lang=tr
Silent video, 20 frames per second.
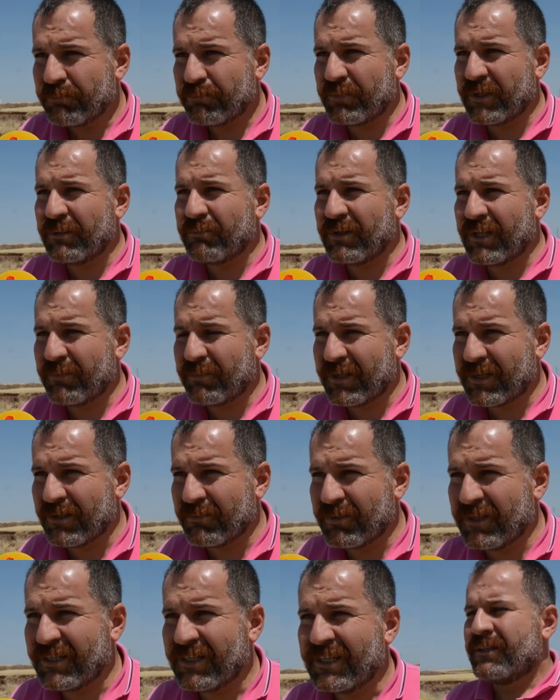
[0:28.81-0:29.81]
primle
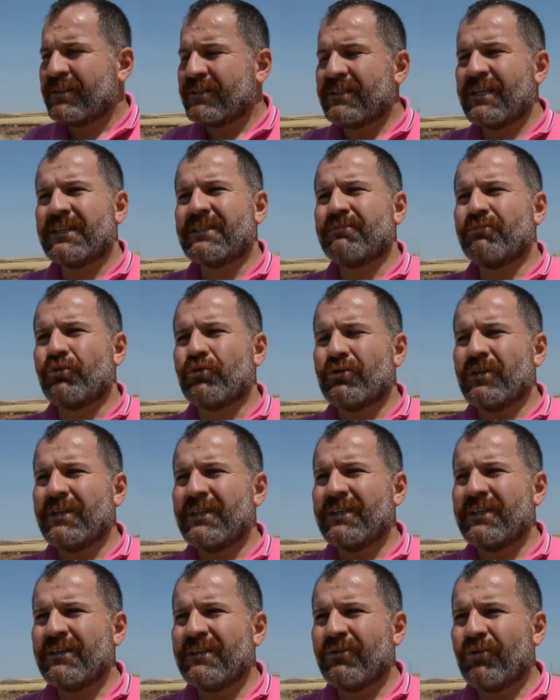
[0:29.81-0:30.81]
beraber sert
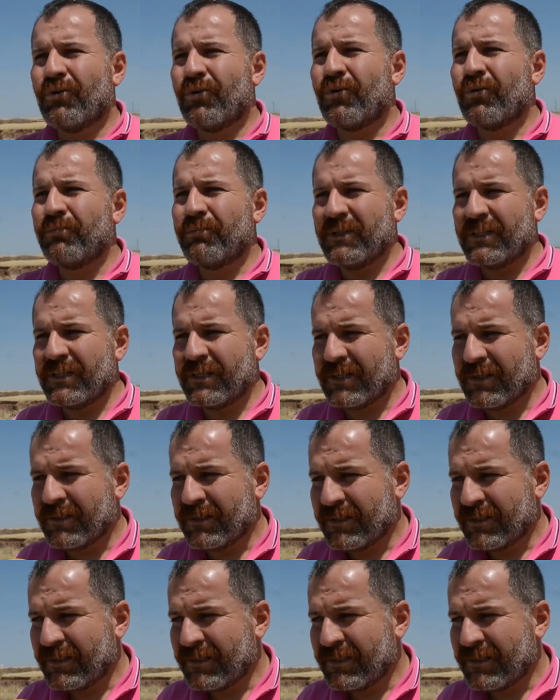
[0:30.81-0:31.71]
buğday 10000 lira.